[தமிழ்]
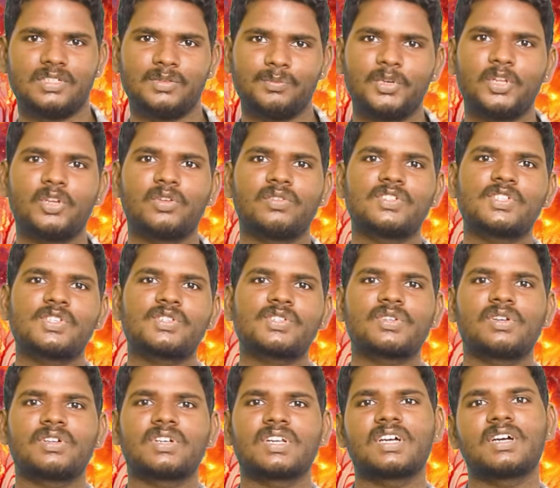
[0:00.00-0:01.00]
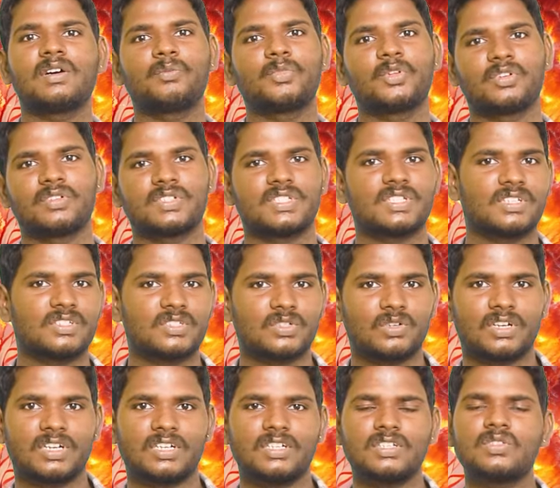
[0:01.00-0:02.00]
இப்படி ஒரு விஷயம் சொல்கிறாங்க அப்படி ஒரு விஷயம்
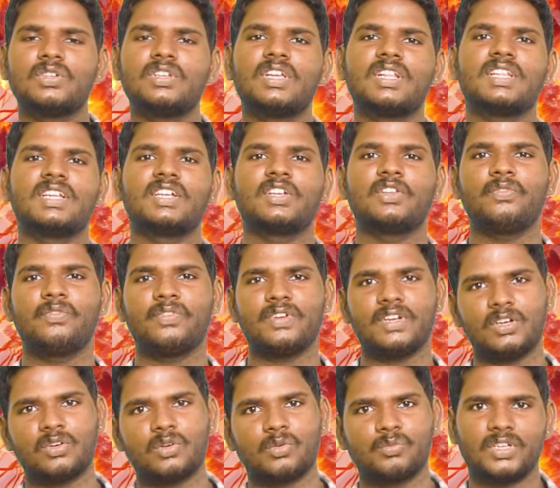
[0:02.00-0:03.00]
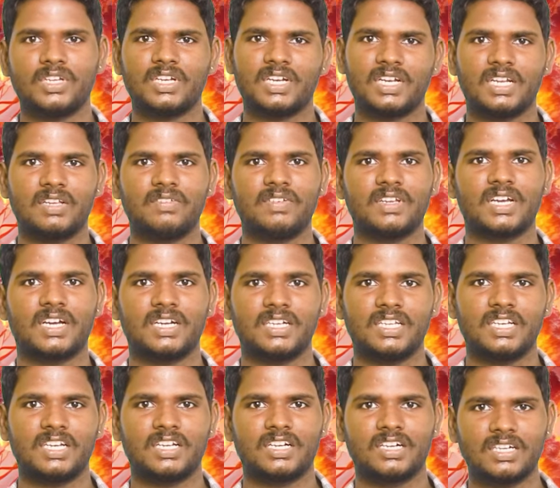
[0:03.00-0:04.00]
சொல்கிறாங்க சொல்லி அந்த டிஃப்ரெண்ட் ரொம்பவே நல்லாவே
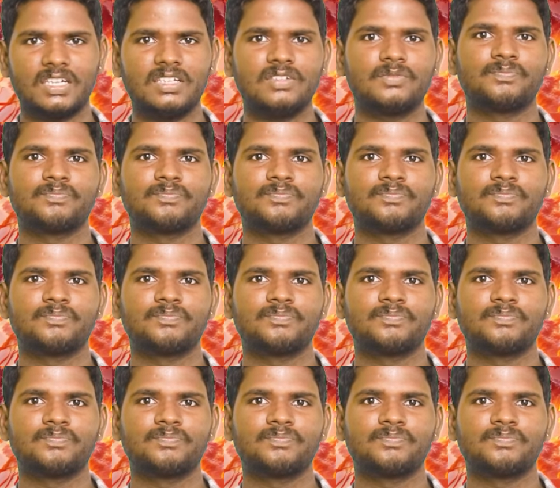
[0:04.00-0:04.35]
காட்டியிருக்காங்க